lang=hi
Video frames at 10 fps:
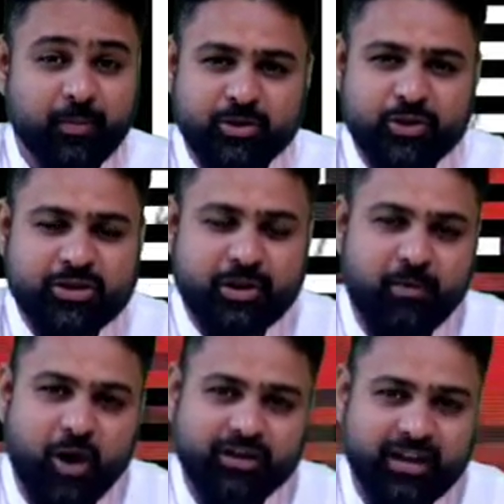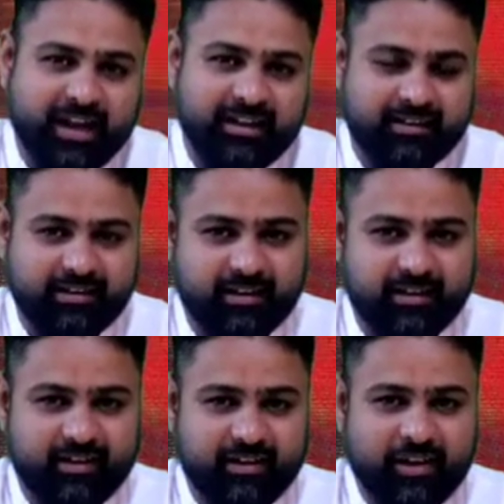मुझे उसकी बहुत याद आती
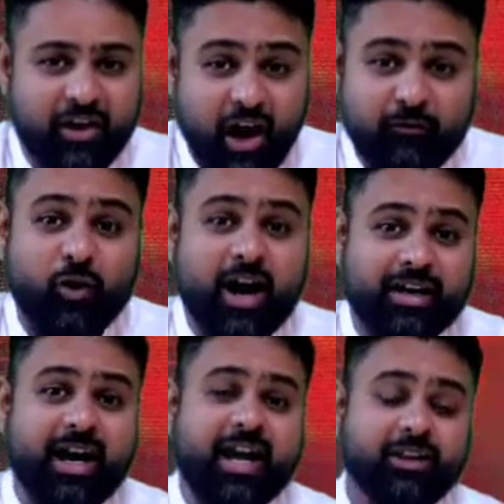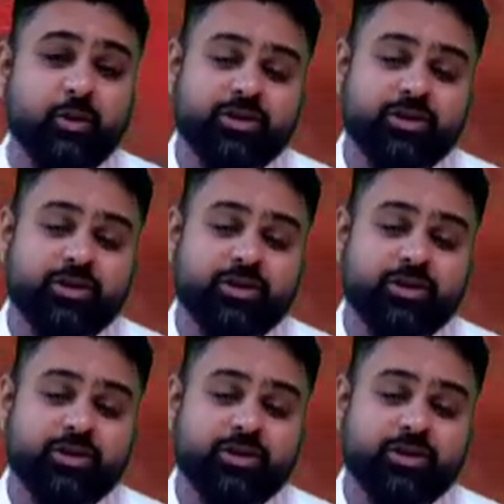है अब वो आ रहा है तो